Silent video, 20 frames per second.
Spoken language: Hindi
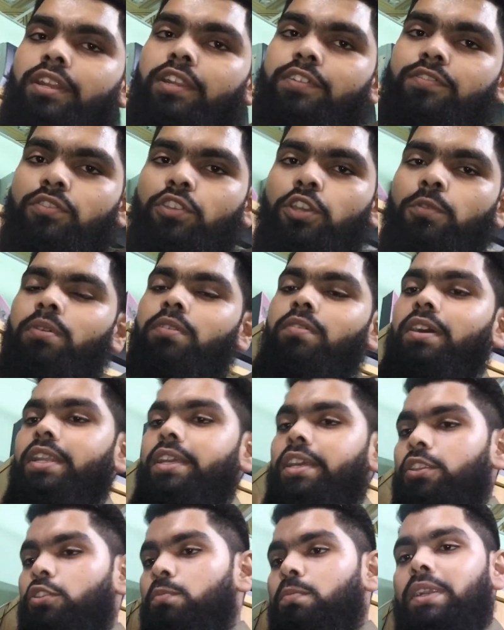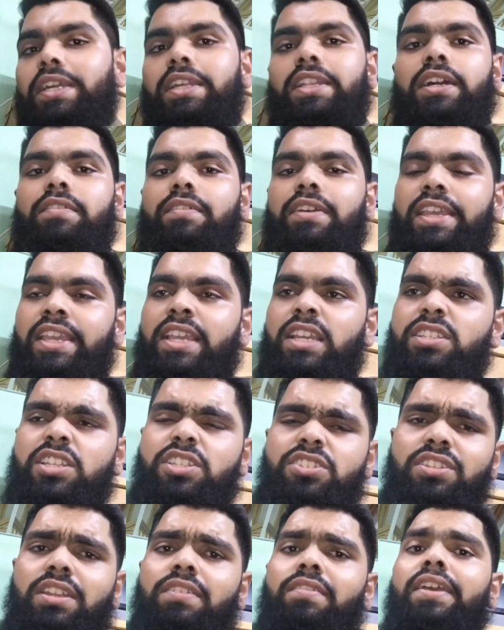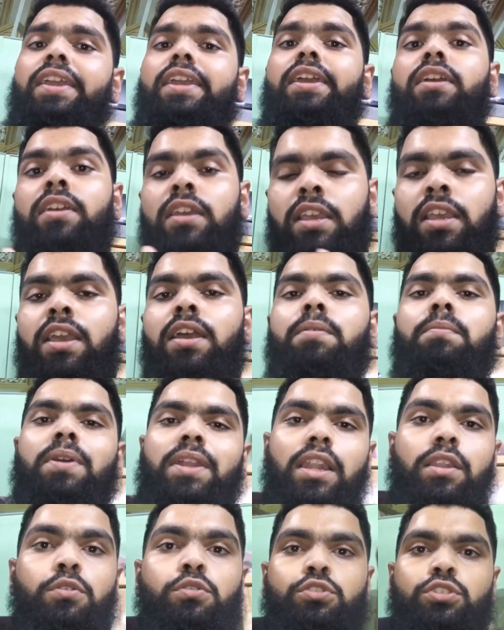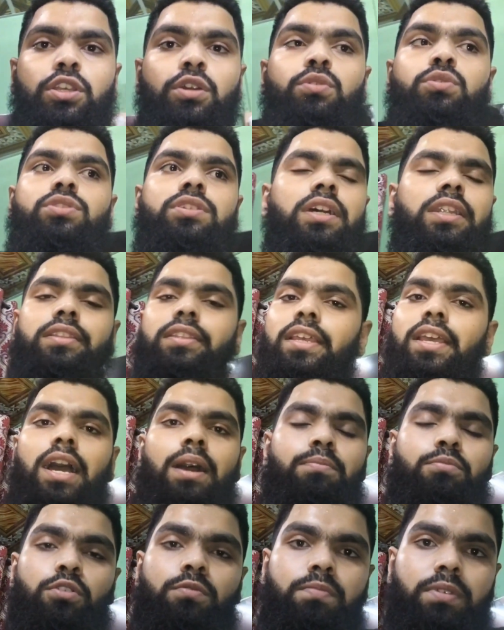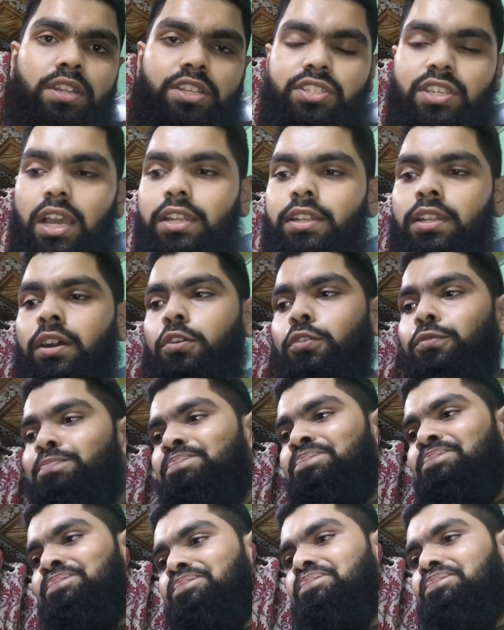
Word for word: ड्रेसिंग के ऊपर वाली या तो बड़ी लगवाएंगे चेंज करवाएंगे बहरहाल कुछ ना कुछ करते हैं आप लोग परेशान ना हो